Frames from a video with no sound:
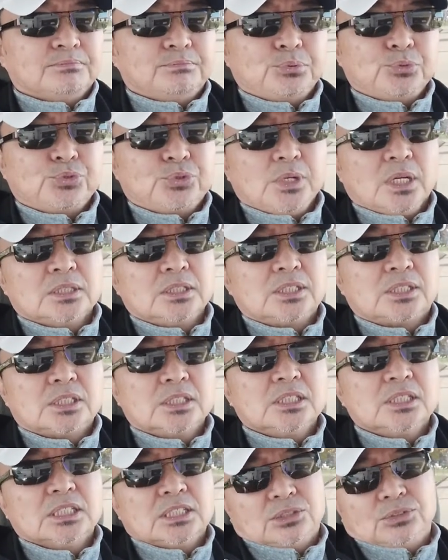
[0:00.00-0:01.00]
不需要你
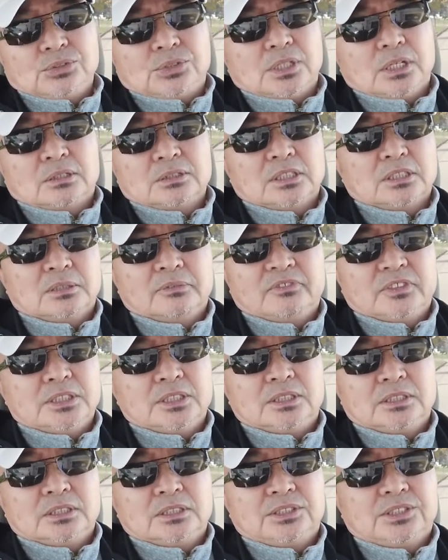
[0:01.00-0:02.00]
政客去挑他的
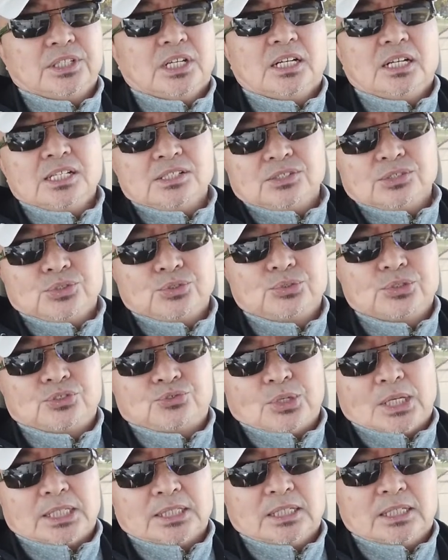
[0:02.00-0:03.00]
问题，T.R.S. 就会
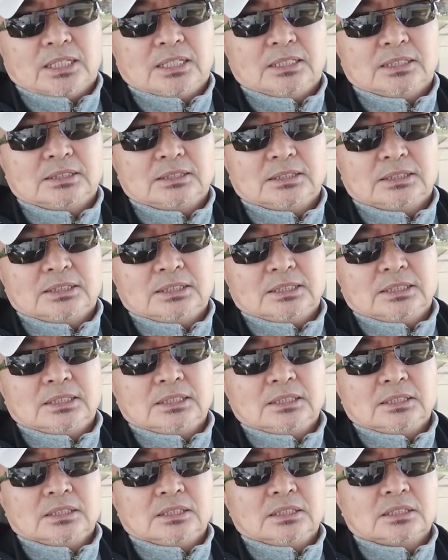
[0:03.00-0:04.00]
抓他。
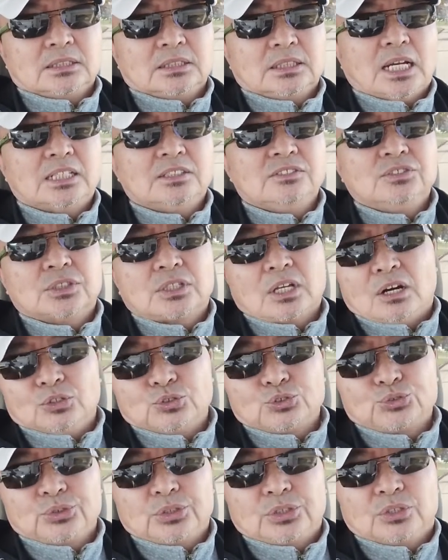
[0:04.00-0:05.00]
他因为
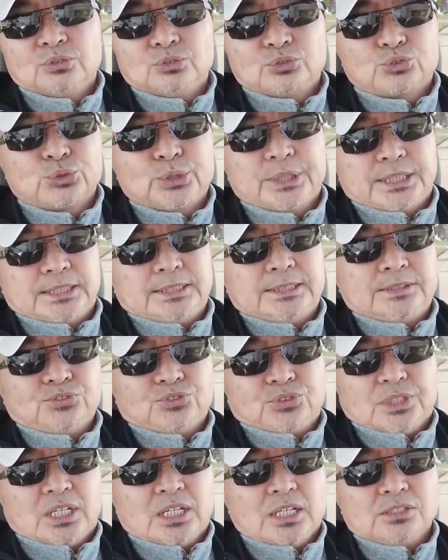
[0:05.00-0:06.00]
逃税漏
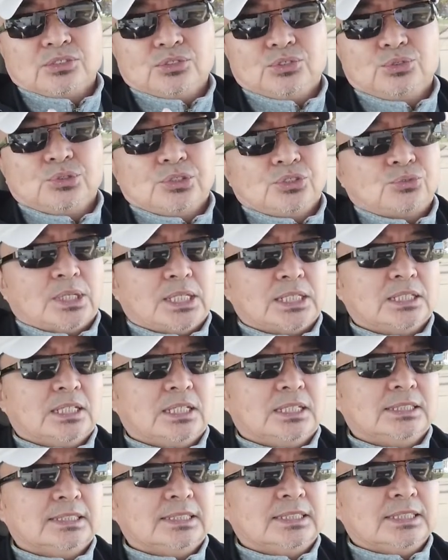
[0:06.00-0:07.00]
税，T.R.S. 就会抓他。
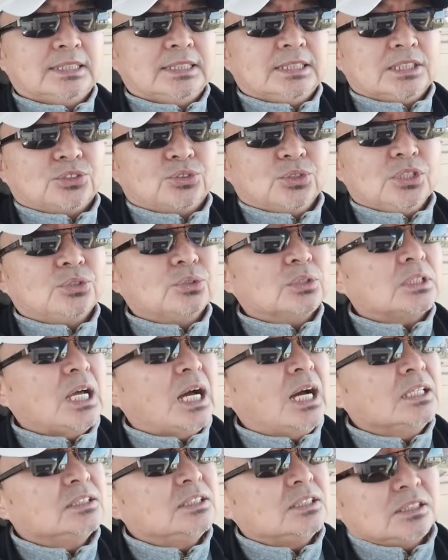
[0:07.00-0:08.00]
所以说
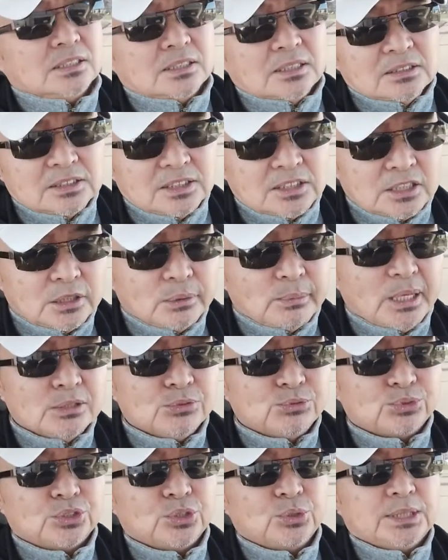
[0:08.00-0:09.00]
他交七百
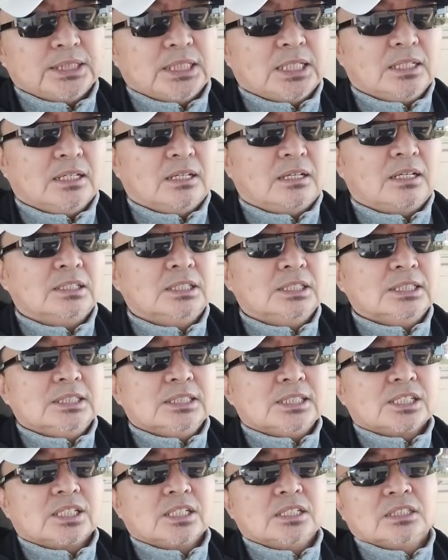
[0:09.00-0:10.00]
五十块钱也好，
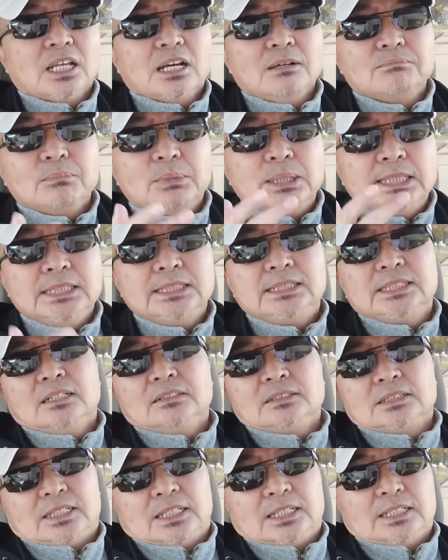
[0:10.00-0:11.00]
甚至他没
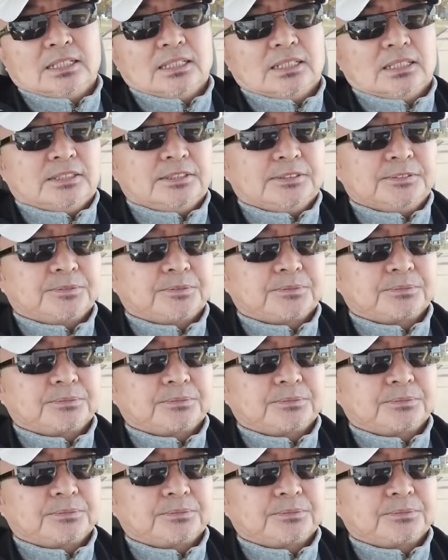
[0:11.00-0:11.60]
交钱也好，